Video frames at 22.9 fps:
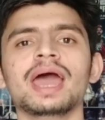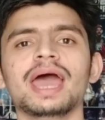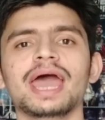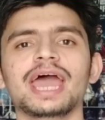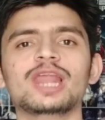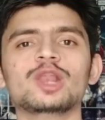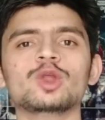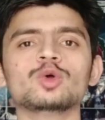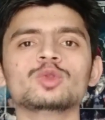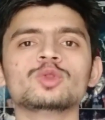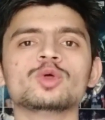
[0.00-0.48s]

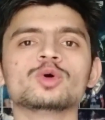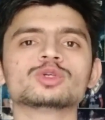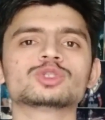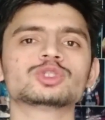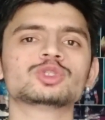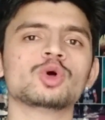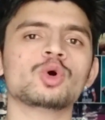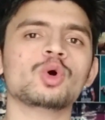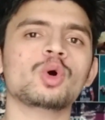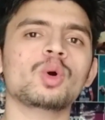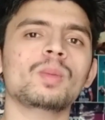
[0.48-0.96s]
हेलो
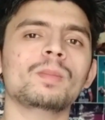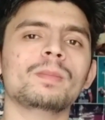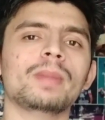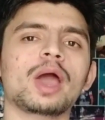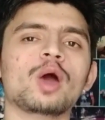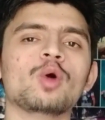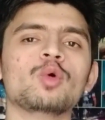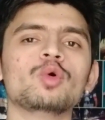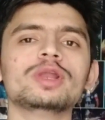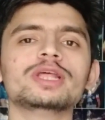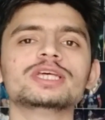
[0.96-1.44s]
दोस्तों
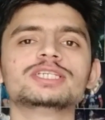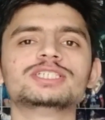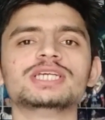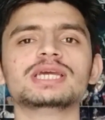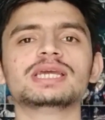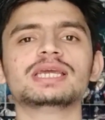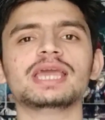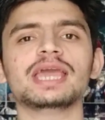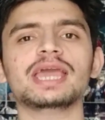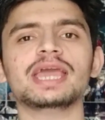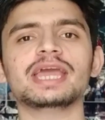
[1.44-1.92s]
मैं हूं
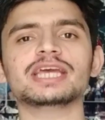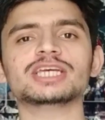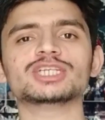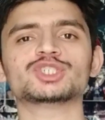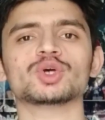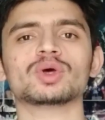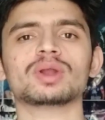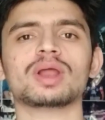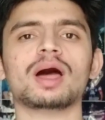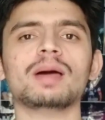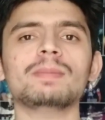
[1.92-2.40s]
ऋषि के
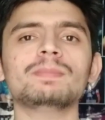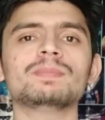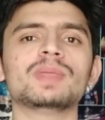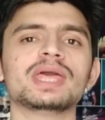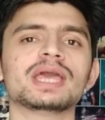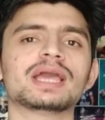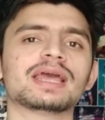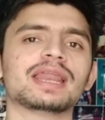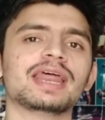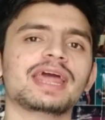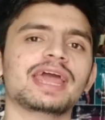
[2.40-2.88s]
शराब
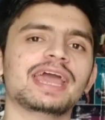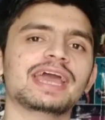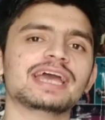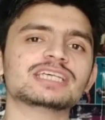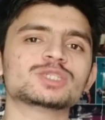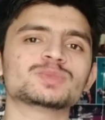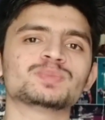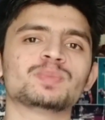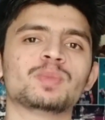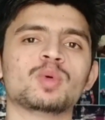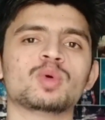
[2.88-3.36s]
देख रहे हैं
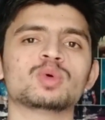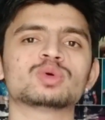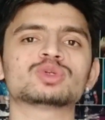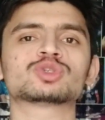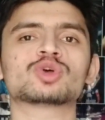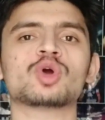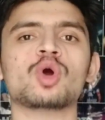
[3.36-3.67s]
स्पोर्ट्स